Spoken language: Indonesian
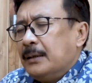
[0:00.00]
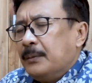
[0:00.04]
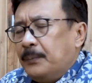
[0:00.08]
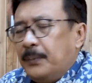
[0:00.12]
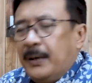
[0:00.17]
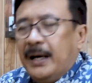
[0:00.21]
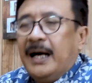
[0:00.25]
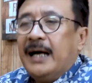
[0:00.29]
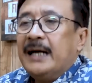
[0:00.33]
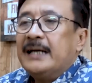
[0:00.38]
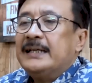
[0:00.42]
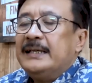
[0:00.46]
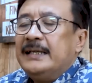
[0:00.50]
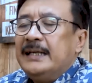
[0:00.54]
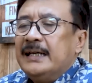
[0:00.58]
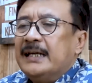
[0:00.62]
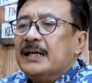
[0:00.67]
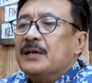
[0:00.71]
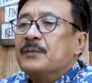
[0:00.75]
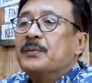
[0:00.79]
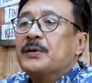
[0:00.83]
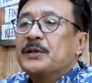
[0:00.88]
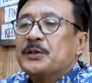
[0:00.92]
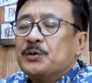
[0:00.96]

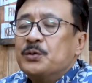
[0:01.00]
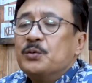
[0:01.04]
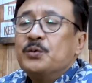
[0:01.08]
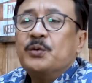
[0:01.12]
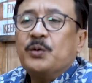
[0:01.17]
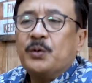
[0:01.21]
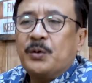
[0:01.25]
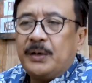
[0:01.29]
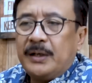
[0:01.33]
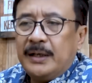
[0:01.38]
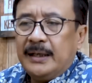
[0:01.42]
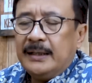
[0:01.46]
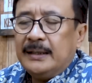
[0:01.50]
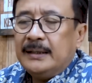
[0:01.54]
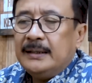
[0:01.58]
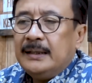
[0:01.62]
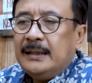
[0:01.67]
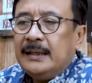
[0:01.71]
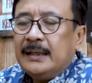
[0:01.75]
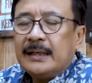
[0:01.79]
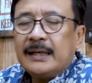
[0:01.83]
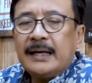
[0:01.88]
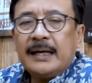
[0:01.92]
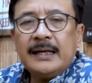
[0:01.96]
bahagia dan bersyukur ya.
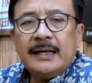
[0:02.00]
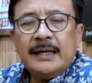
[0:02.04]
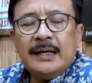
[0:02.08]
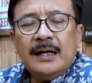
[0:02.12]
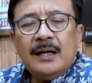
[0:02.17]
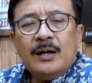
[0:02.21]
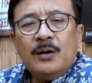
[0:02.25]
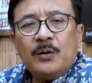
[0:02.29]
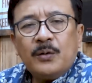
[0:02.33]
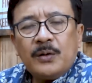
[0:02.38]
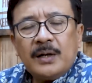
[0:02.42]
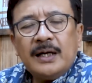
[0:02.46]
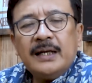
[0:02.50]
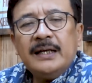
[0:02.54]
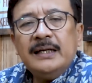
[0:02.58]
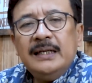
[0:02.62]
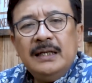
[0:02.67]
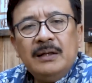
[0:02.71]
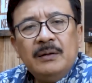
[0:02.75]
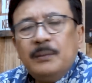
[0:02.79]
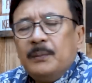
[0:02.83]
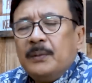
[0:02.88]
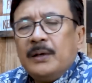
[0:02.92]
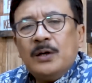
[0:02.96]
Karena orang
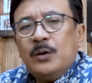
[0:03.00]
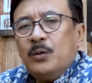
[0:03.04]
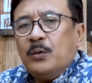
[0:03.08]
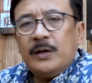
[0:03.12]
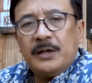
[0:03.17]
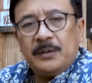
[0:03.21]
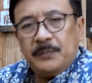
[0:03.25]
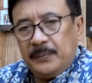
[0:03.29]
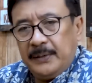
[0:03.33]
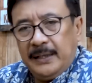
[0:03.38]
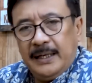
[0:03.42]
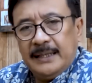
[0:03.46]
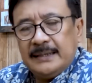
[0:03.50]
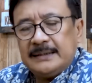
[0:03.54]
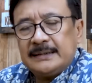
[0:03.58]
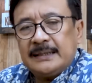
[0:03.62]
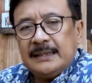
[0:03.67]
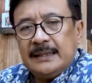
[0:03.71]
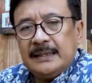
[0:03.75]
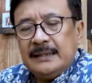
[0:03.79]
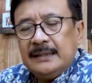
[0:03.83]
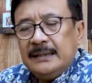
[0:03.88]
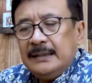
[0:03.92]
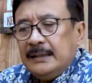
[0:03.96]
ini memang luar
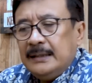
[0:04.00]
biasa.